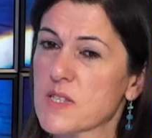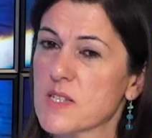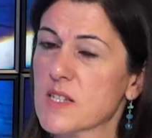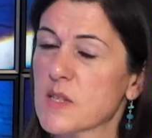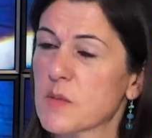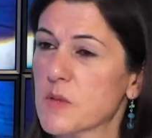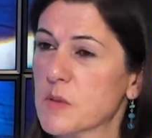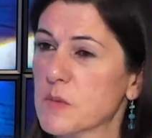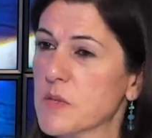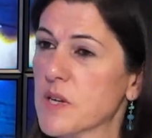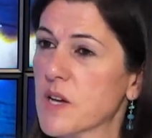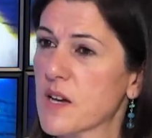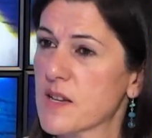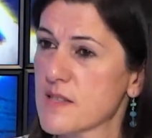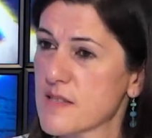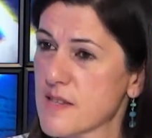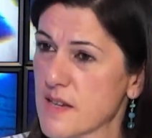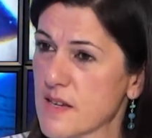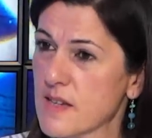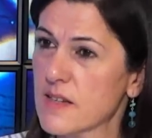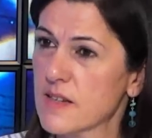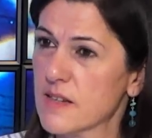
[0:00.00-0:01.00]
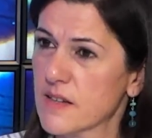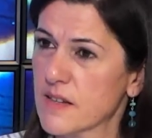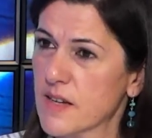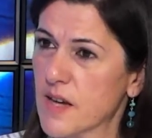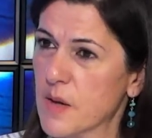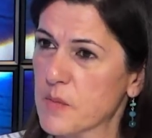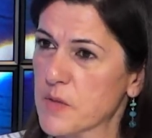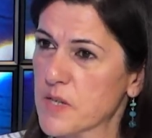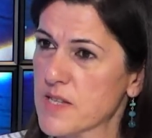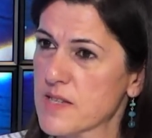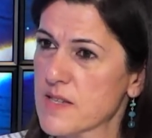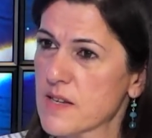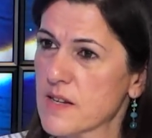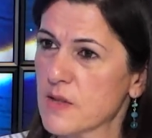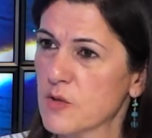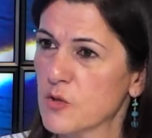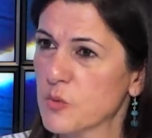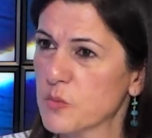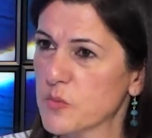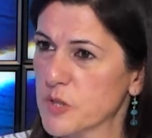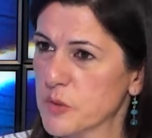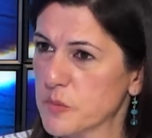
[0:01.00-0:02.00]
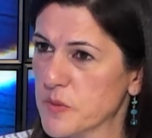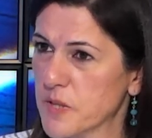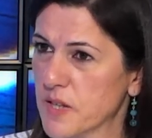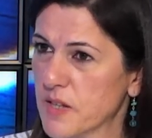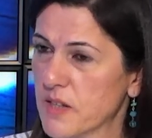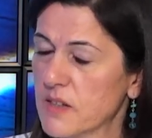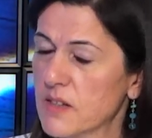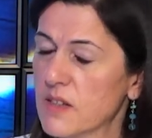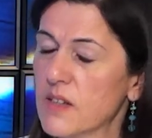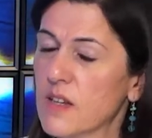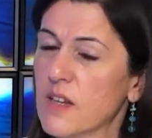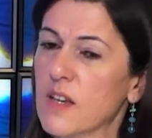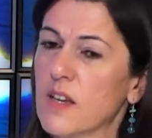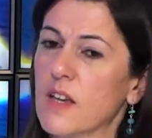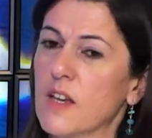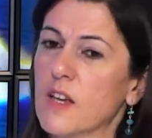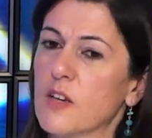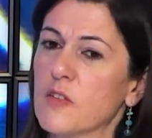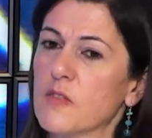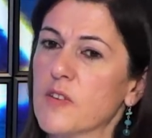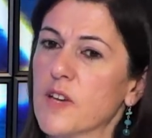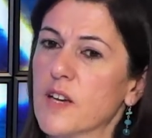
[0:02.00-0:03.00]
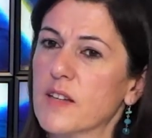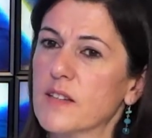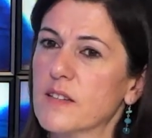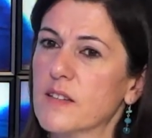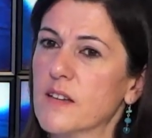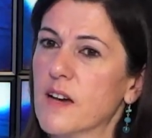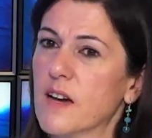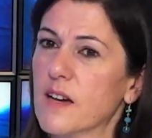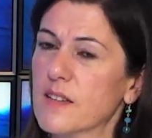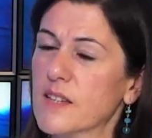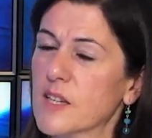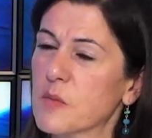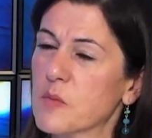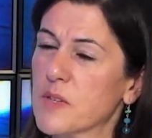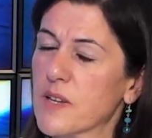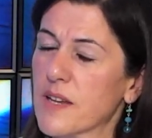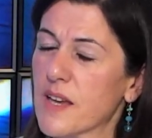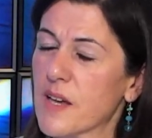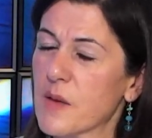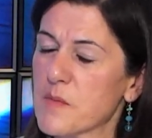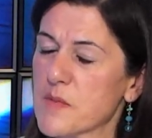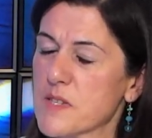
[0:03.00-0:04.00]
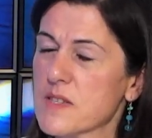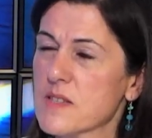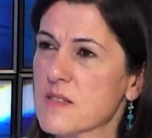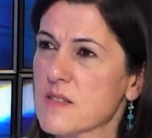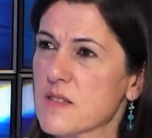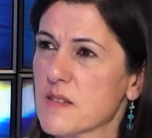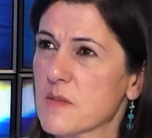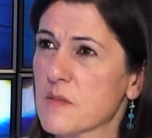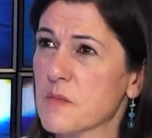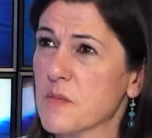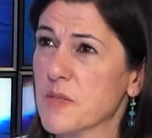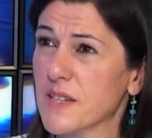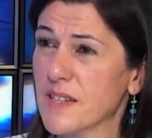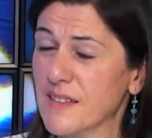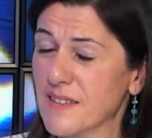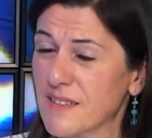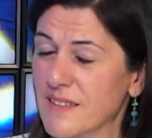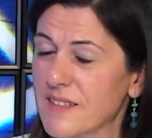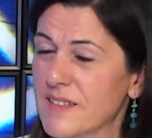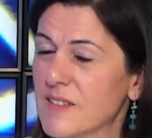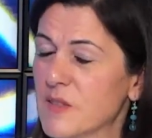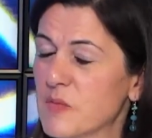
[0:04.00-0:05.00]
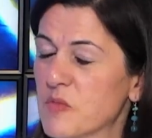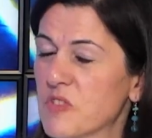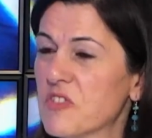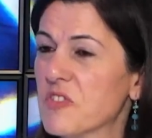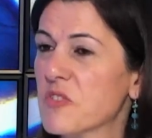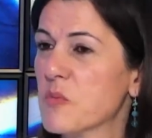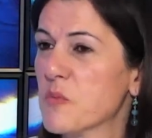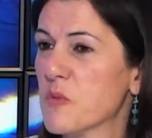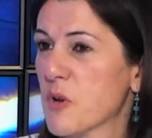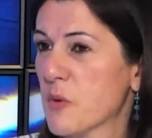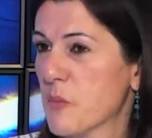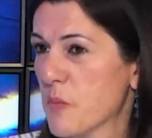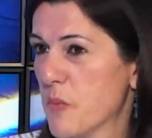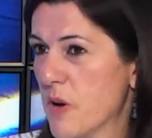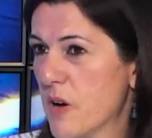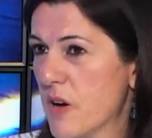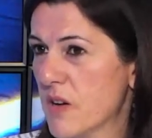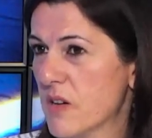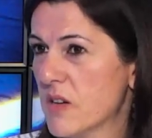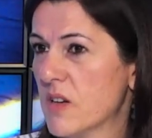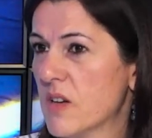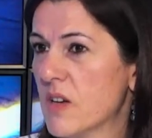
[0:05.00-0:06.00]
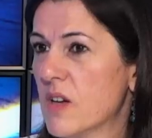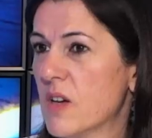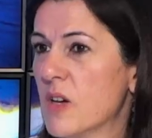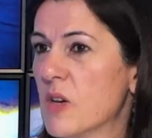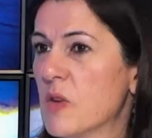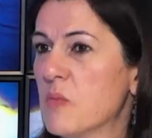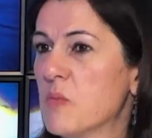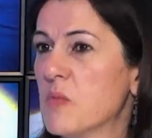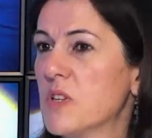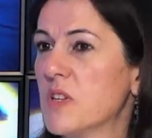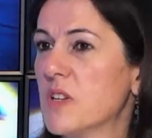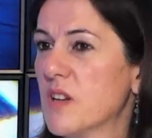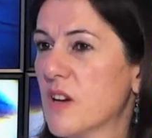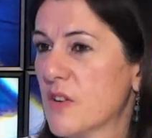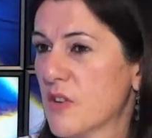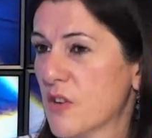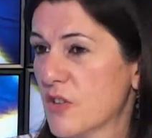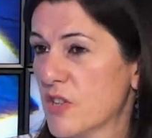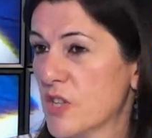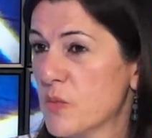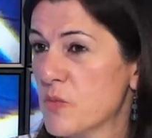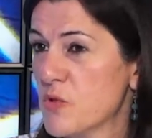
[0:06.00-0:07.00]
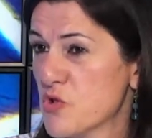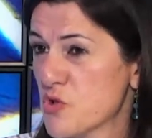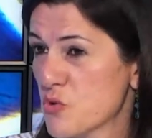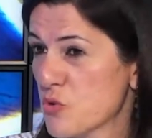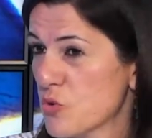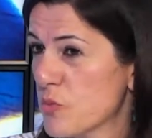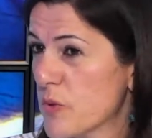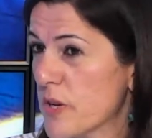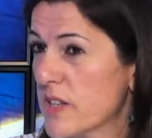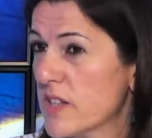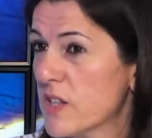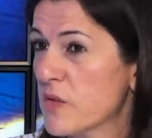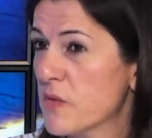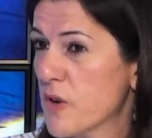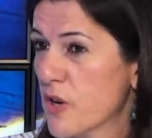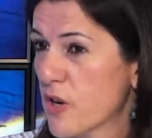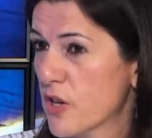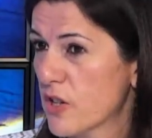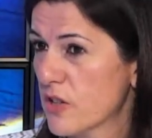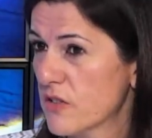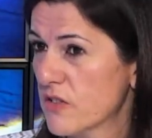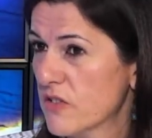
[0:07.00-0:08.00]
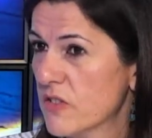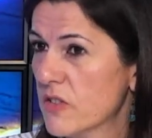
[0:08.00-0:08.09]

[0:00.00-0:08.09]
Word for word: كبير من الخسائر يلي عم نخسرها اليوم بلبنان في عنا اكثر من 5 ملايين متر مربع من الاراضي بالجنوب هيدي فقط